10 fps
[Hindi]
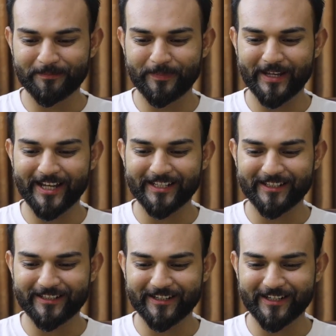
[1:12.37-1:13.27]

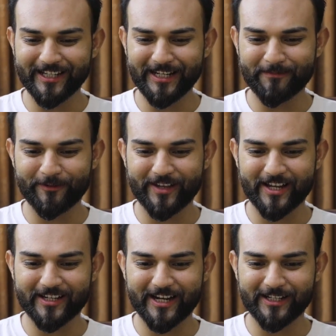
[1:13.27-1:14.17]
बेहतरीन मूवी
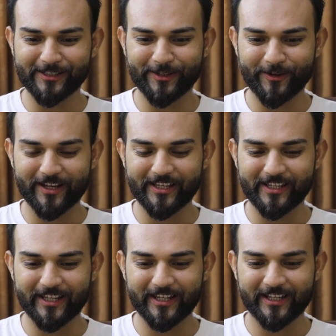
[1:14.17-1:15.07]
का टाइटल सॉन्ग है ये